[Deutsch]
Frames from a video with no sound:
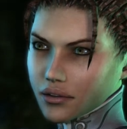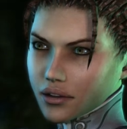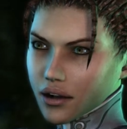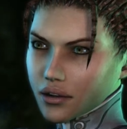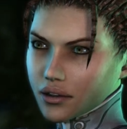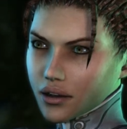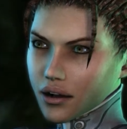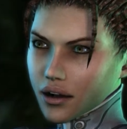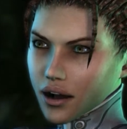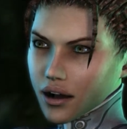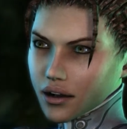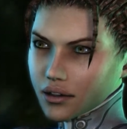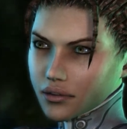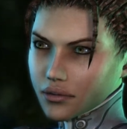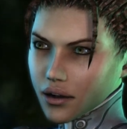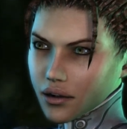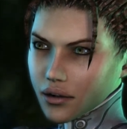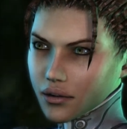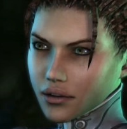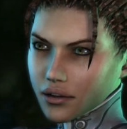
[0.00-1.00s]
nicht der
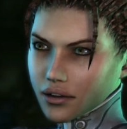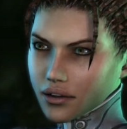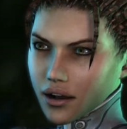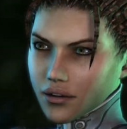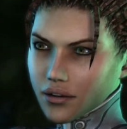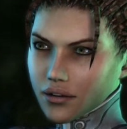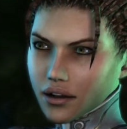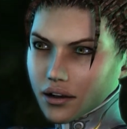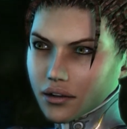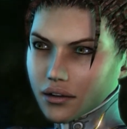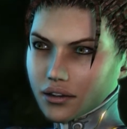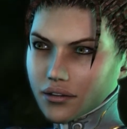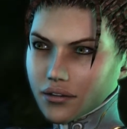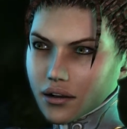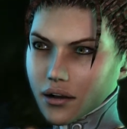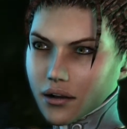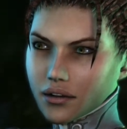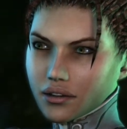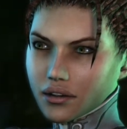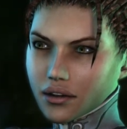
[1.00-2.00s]
Einzige, der Sequenzen
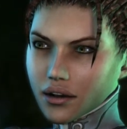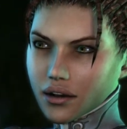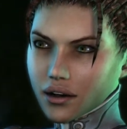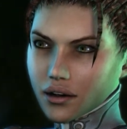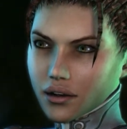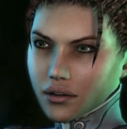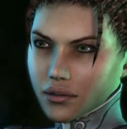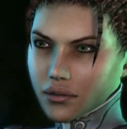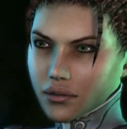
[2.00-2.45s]
weben kann.